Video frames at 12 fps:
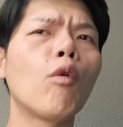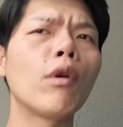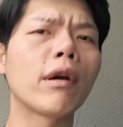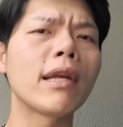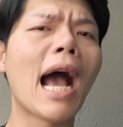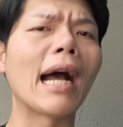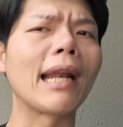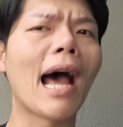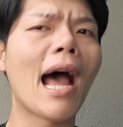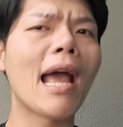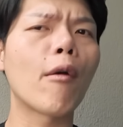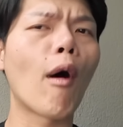คุณก็อยาก
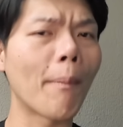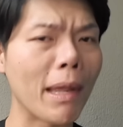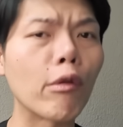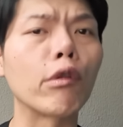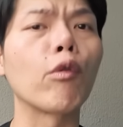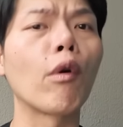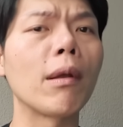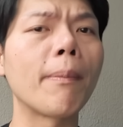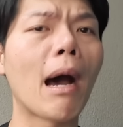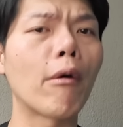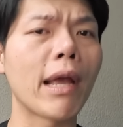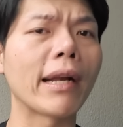ได้ความเป็นส่วนตัวหรือ
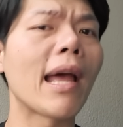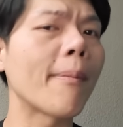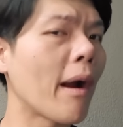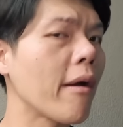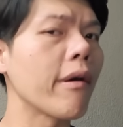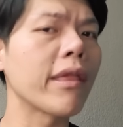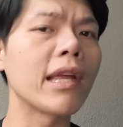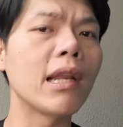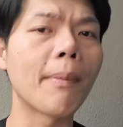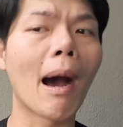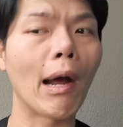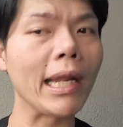เปล่าอยากได้ privacy ห
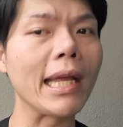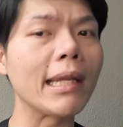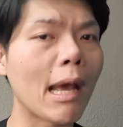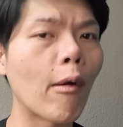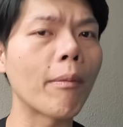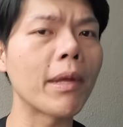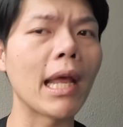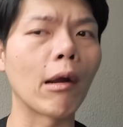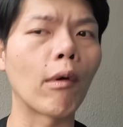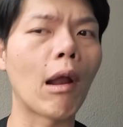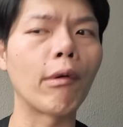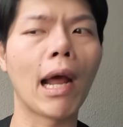รือเปล่าอันนี้ในความคิดเห็น
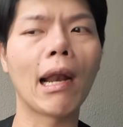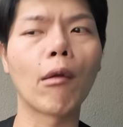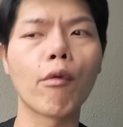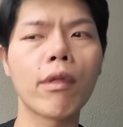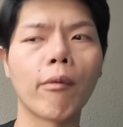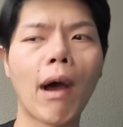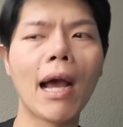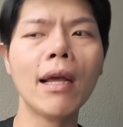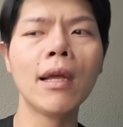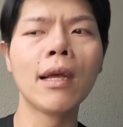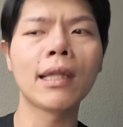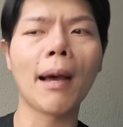ของเรานะเรารู้สึกว่า
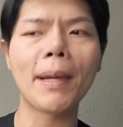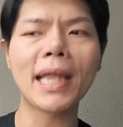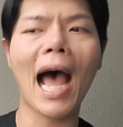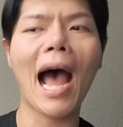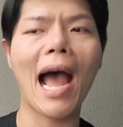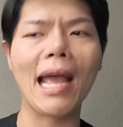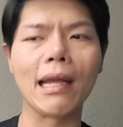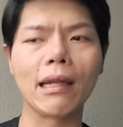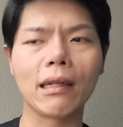ถ้าไปถ่าย